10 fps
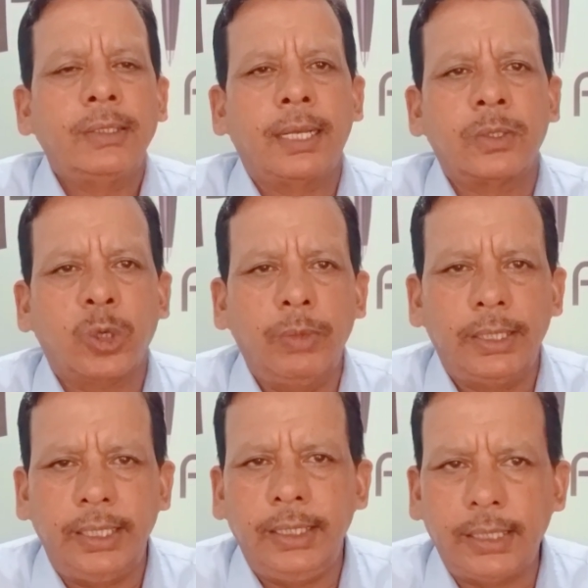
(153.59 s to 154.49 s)
सरसों
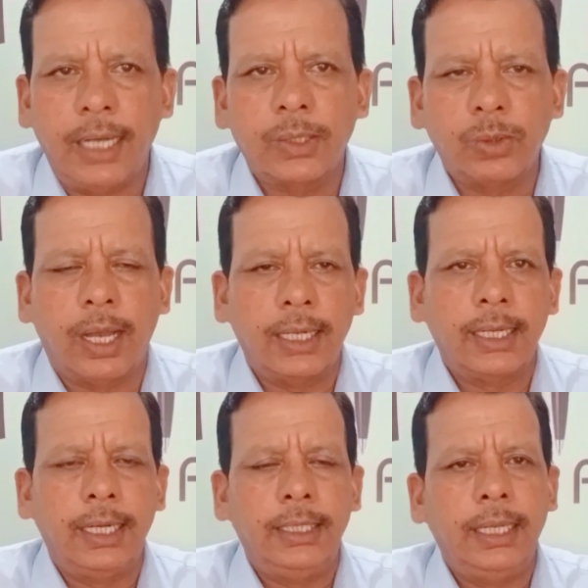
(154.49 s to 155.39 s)
में ठीक ठाक सुधार
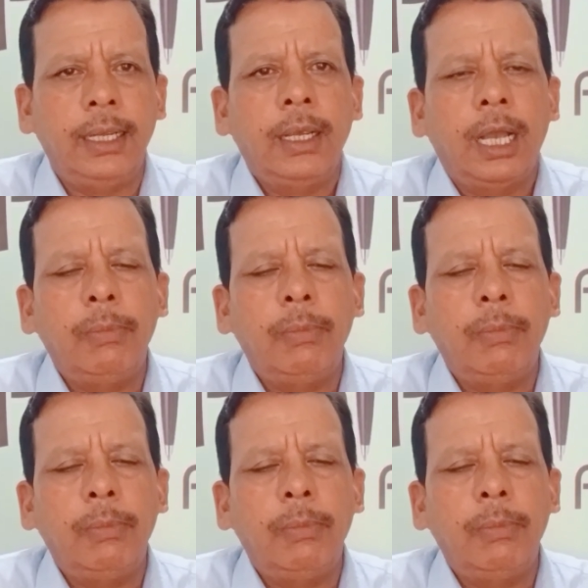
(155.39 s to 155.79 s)
के लिए